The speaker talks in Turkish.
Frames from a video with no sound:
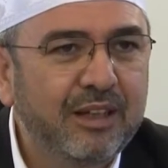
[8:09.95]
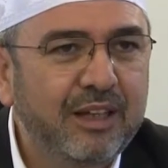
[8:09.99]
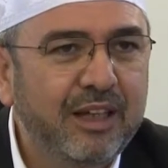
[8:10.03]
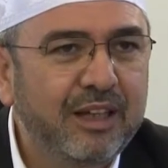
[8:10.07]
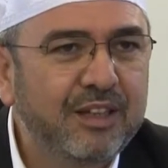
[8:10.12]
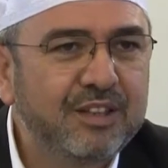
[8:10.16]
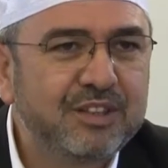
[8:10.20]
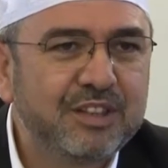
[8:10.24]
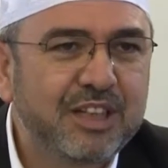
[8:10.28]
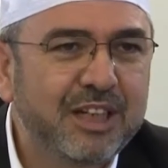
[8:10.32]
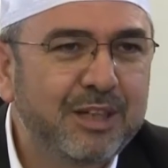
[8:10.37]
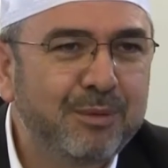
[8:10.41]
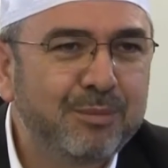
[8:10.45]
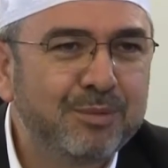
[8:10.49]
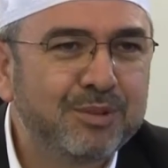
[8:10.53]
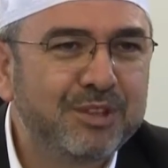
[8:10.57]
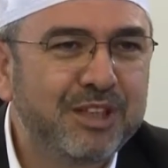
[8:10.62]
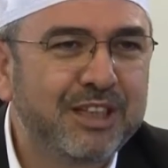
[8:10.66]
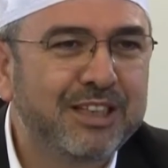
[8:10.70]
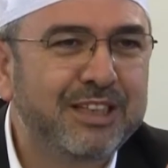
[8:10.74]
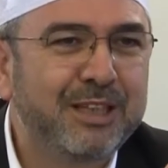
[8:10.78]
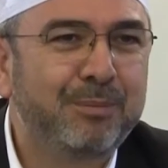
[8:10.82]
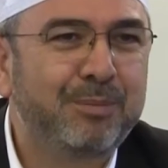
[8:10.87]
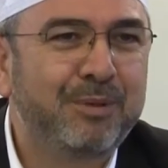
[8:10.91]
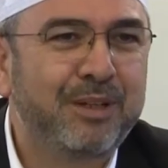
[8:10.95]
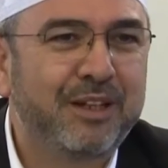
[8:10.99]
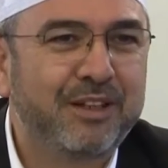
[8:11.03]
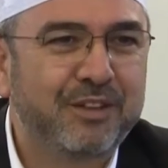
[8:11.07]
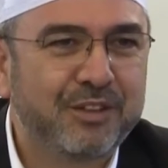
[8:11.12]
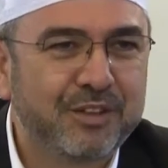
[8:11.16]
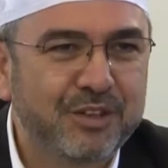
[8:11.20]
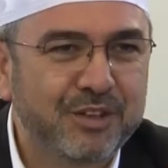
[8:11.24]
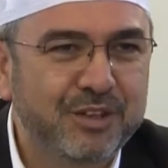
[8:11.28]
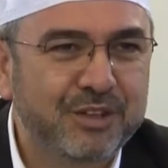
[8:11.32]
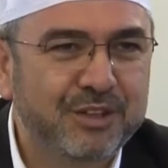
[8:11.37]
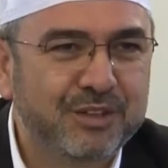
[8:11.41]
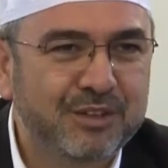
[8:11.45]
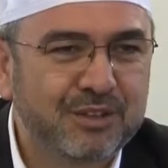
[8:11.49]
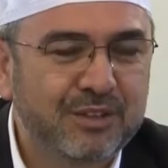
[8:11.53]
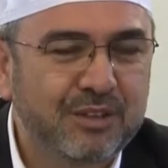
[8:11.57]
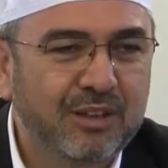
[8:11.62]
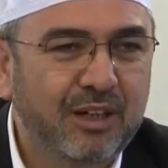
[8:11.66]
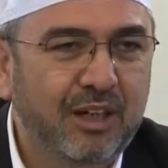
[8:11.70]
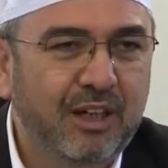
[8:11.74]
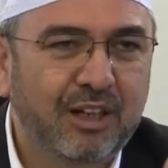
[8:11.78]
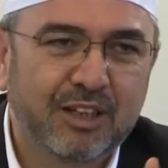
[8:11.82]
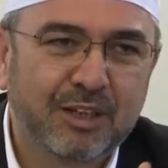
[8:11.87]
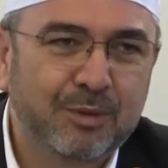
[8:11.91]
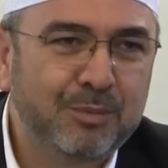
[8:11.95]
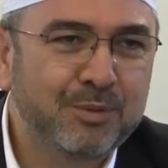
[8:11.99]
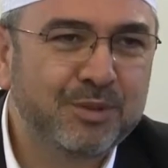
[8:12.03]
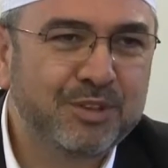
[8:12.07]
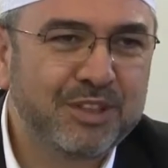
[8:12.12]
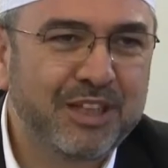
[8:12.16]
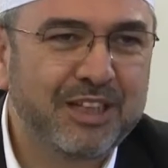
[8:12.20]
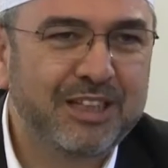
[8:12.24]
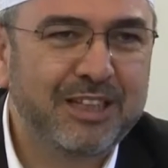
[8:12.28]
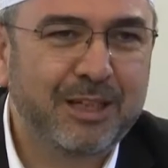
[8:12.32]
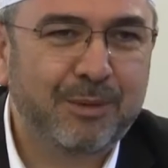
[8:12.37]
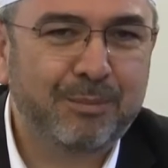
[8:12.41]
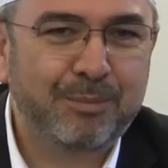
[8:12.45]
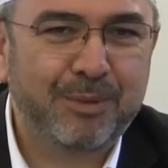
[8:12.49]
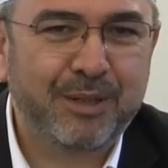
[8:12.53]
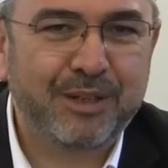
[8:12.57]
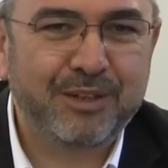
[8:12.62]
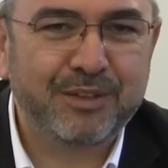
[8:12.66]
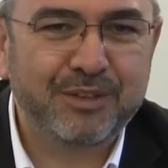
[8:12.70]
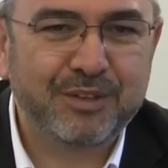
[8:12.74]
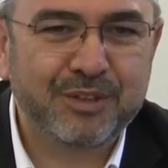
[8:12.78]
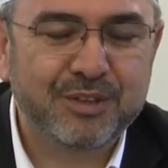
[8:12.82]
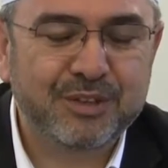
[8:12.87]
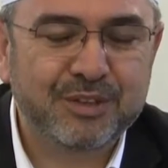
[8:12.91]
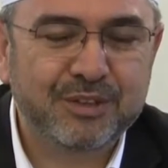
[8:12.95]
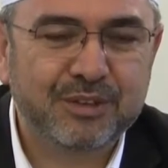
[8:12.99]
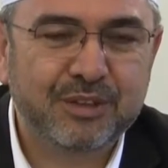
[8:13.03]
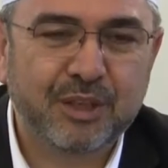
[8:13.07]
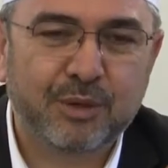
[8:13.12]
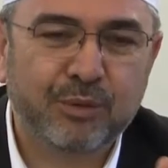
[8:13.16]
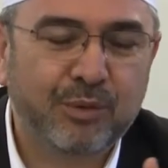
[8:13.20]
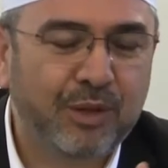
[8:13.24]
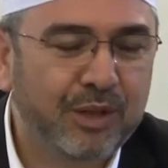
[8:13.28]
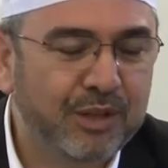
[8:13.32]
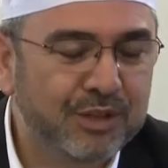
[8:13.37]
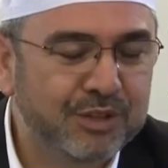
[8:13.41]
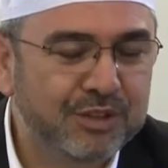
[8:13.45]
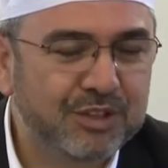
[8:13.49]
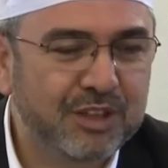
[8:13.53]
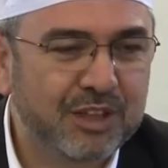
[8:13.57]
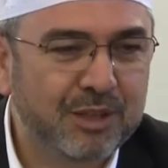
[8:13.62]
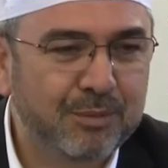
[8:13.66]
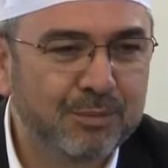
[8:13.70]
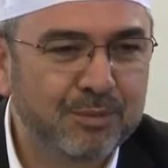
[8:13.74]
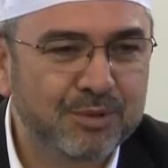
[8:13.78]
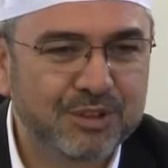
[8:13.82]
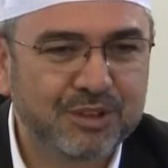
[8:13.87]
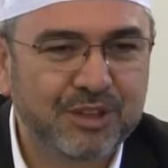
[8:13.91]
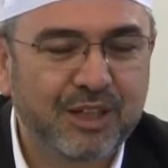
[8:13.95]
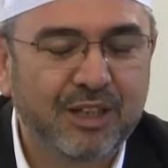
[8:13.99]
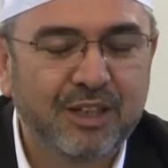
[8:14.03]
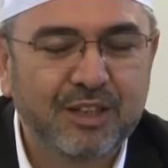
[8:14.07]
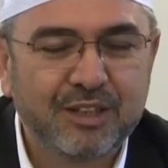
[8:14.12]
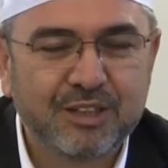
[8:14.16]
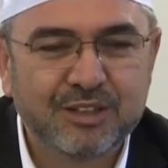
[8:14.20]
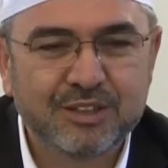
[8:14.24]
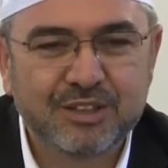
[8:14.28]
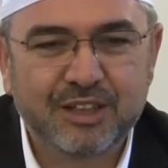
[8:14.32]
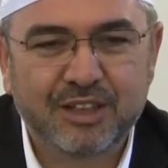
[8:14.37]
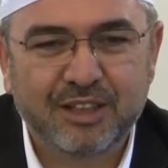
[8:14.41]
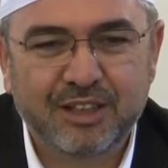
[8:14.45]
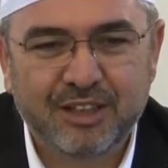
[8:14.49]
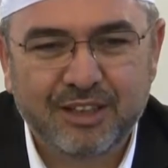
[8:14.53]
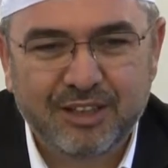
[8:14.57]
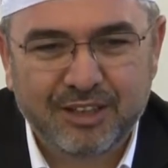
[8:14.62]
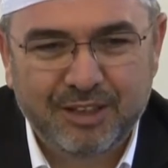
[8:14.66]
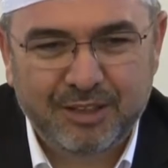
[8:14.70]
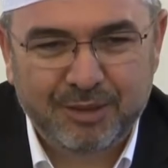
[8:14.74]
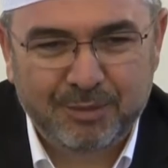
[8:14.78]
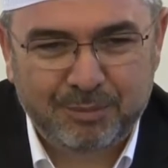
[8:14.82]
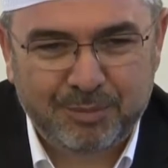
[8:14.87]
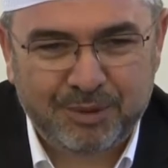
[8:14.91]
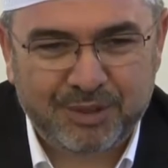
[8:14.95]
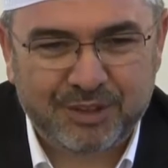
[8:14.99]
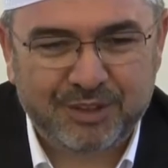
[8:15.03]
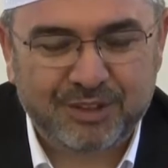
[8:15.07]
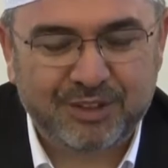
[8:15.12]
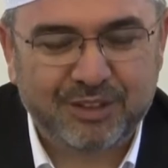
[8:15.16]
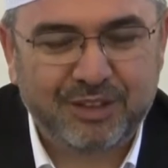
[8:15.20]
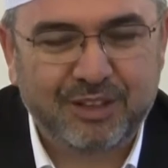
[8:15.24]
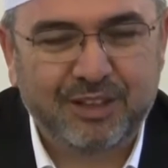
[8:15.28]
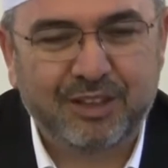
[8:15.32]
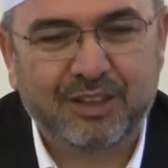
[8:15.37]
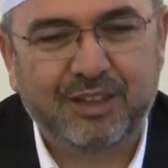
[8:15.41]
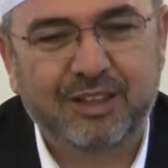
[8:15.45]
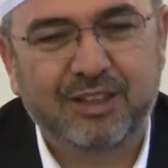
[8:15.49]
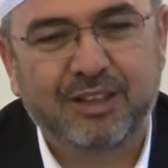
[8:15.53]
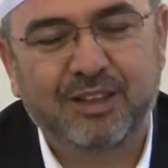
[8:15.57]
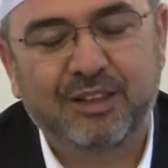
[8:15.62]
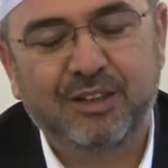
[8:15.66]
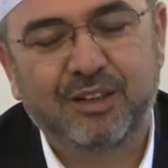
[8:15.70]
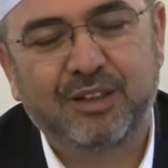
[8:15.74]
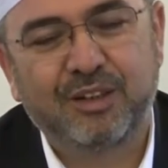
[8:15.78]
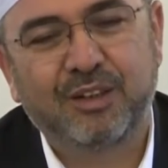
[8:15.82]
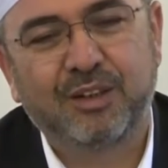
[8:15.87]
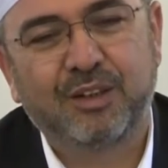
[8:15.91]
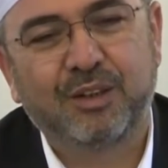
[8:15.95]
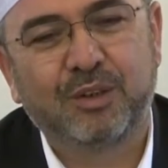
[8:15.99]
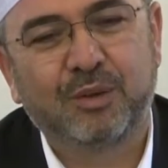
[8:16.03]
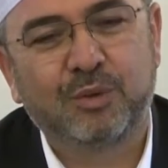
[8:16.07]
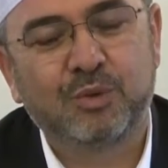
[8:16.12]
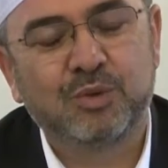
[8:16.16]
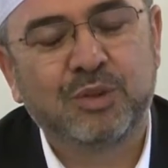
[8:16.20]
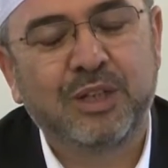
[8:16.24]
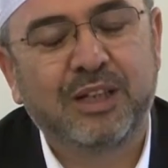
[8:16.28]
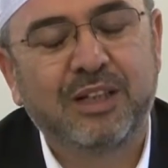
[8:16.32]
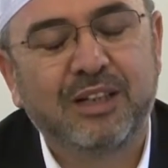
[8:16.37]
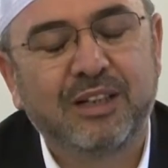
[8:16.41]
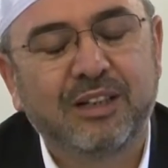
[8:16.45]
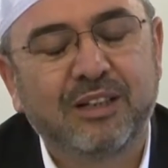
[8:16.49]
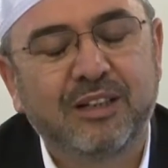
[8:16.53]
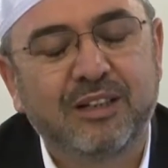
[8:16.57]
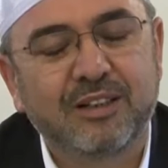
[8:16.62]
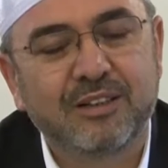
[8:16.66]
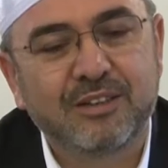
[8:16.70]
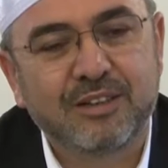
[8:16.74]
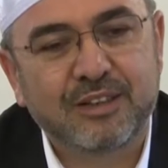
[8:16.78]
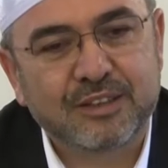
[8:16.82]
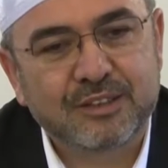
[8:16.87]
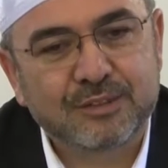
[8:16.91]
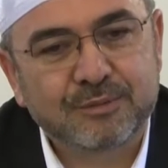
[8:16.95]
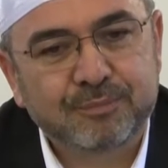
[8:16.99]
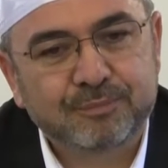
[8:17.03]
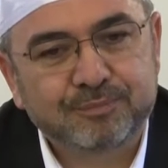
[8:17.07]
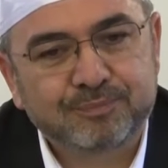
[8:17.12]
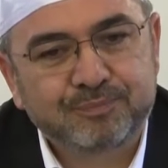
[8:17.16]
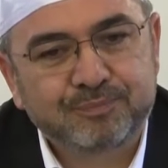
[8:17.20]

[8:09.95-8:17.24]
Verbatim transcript: Her şeyimizi edeplendirir. Aklımızı edeplendirir. Davranışlarımıza bir e, güzellik katar.